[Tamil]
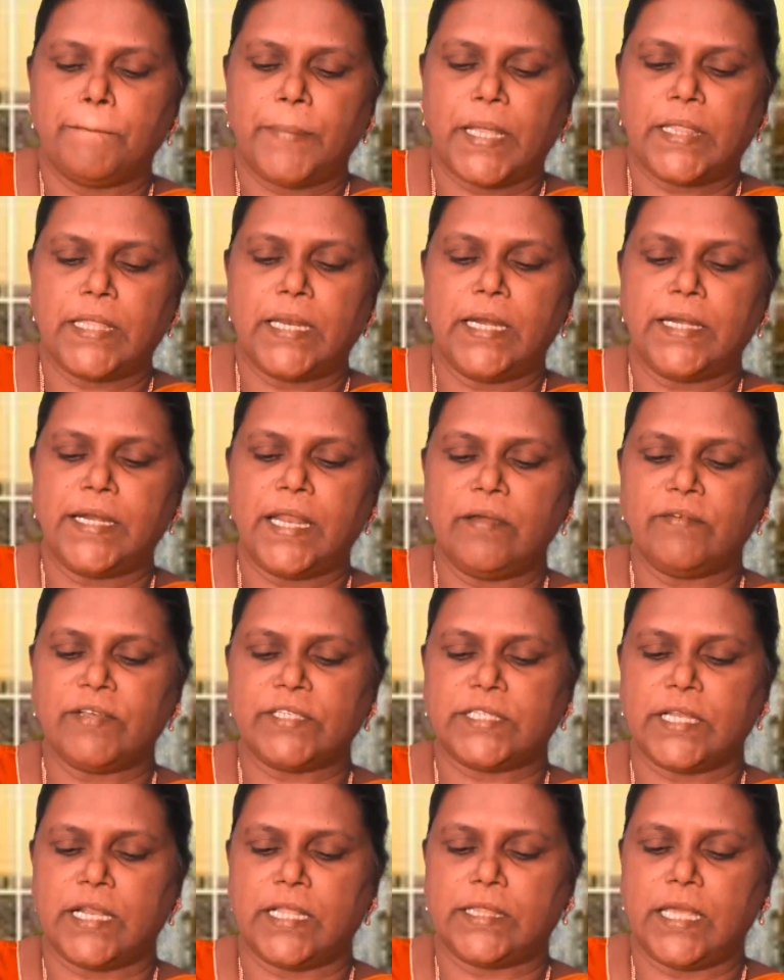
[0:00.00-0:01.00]
பதினெட்டாம்
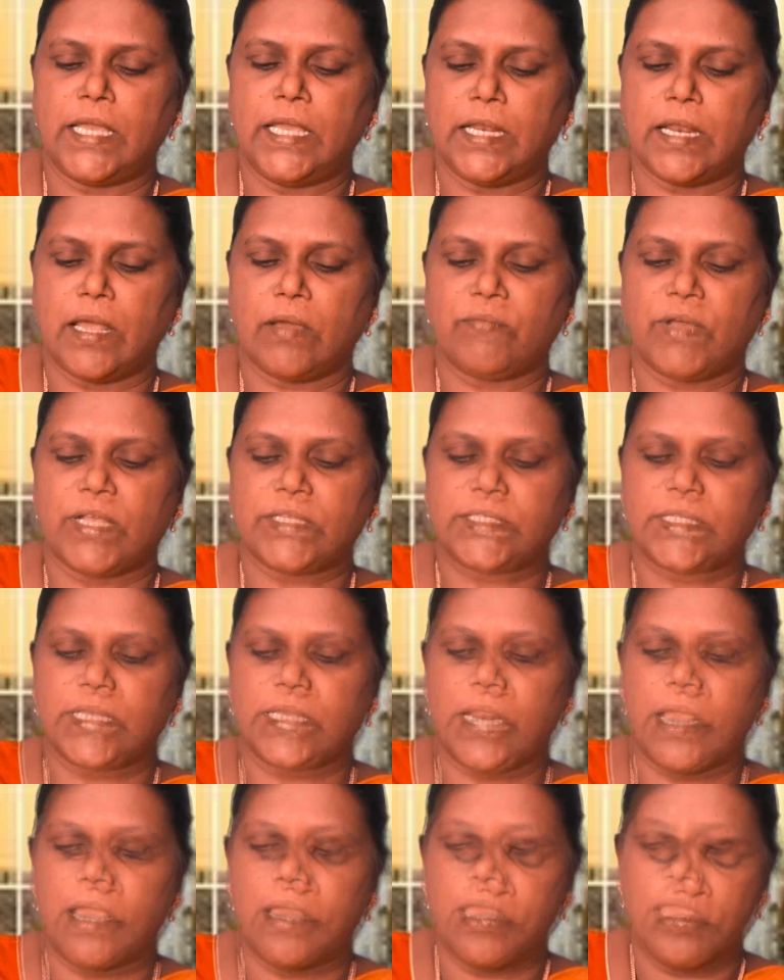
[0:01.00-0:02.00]
வசனத்தை நாம்
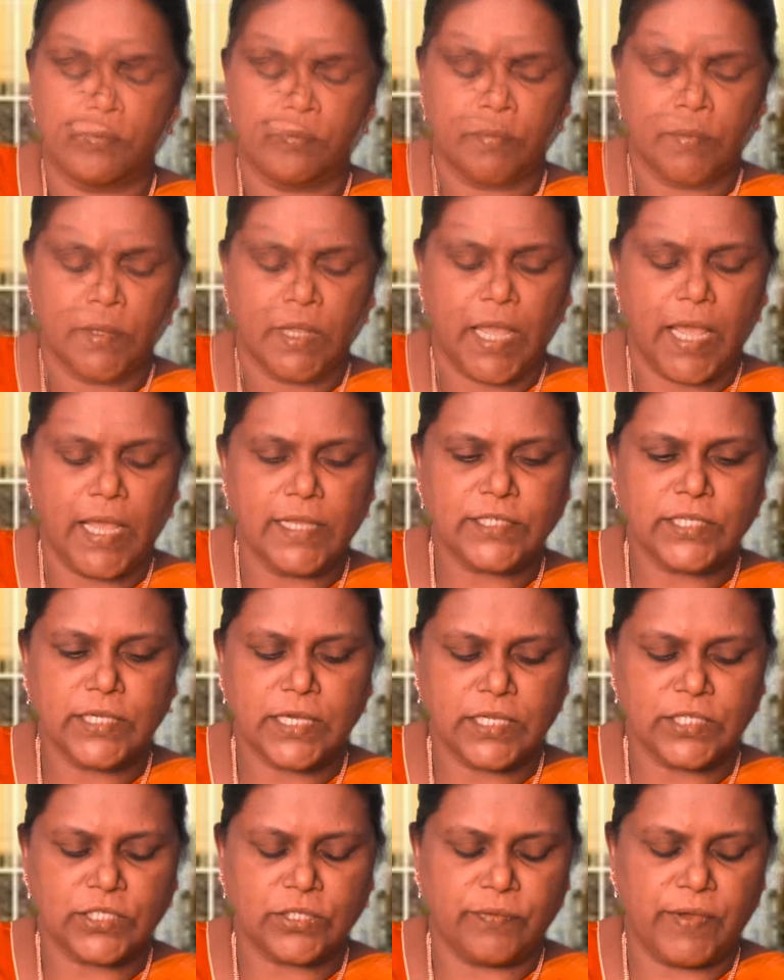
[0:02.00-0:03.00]
வாசிக்கலாம் ஏசு
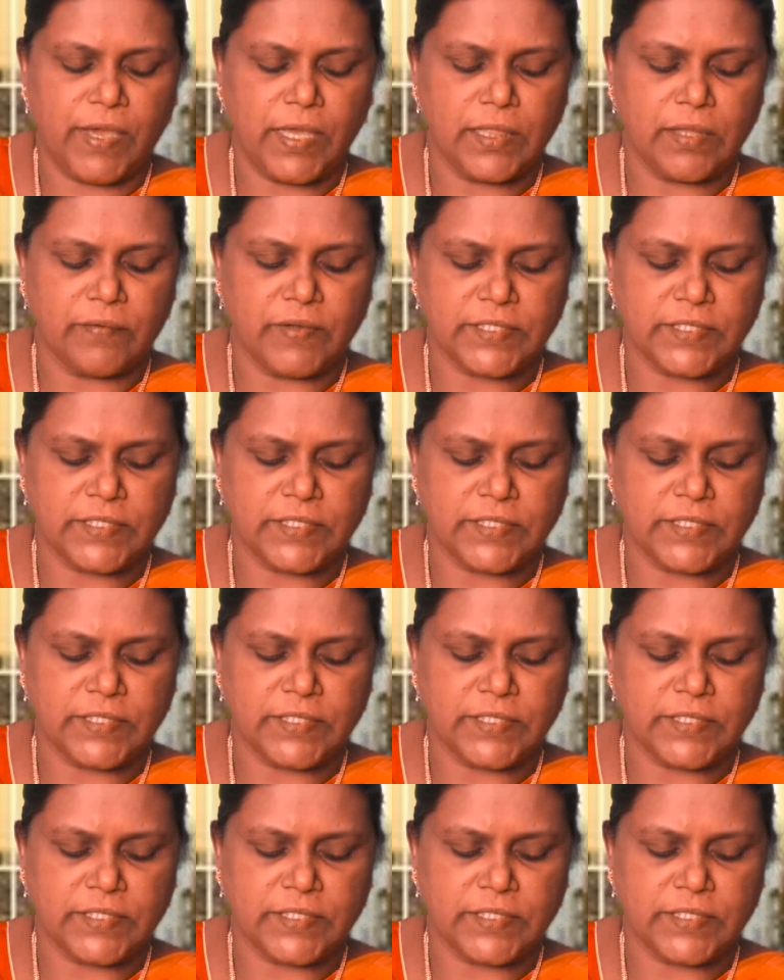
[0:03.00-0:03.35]
கிறிஸ்துவே இந்த